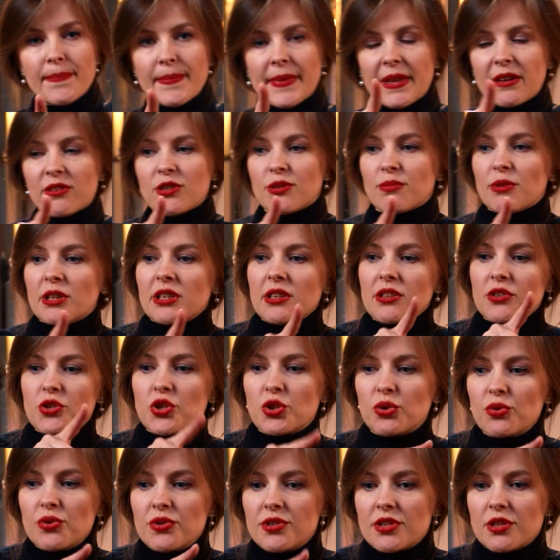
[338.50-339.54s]
Э, смотри,
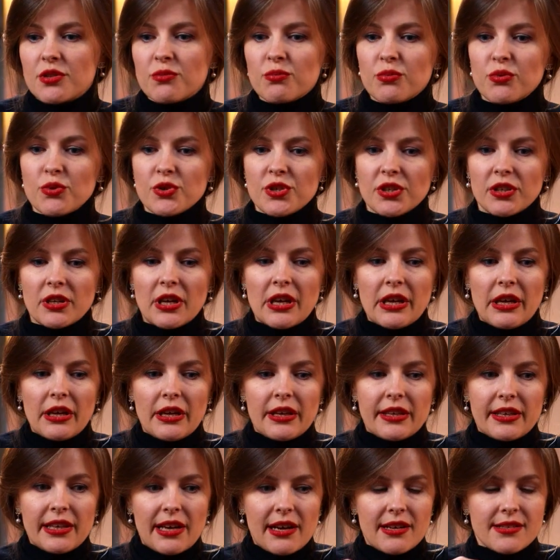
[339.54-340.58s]
что здесь будет.
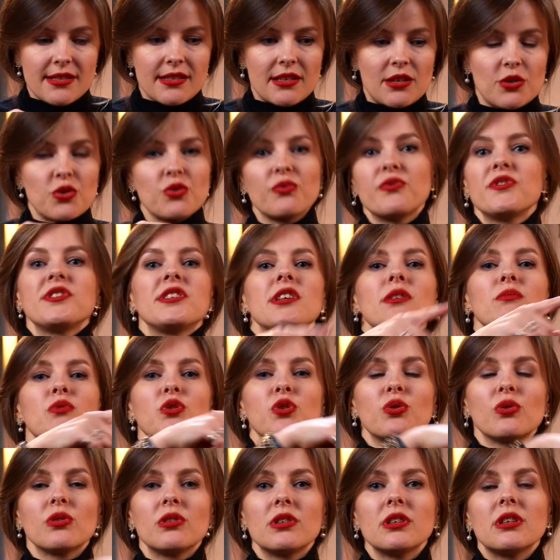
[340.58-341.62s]
Я скажу всем,
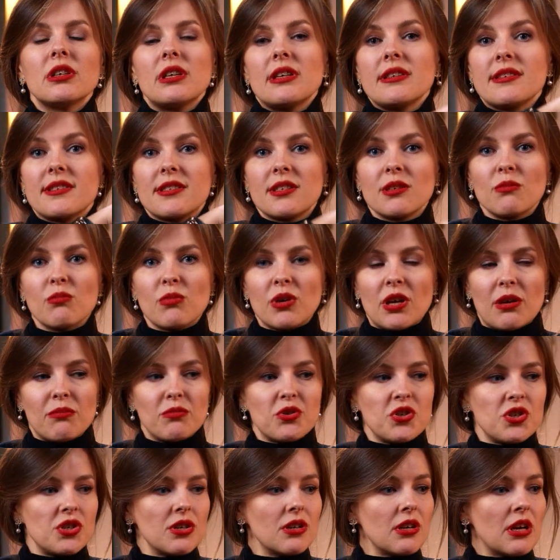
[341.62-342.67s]
что ты
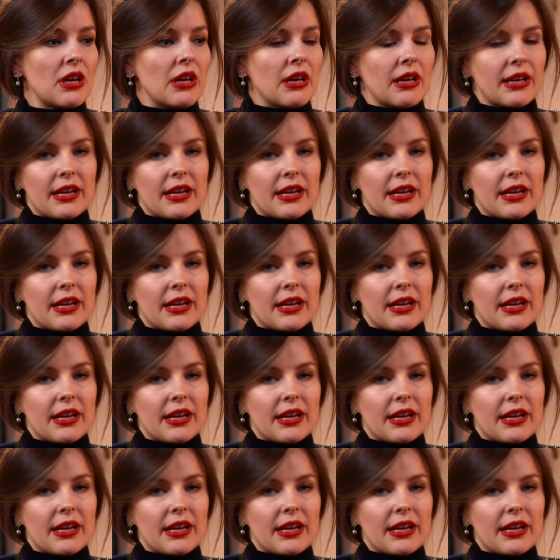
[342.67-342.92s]
СММщик,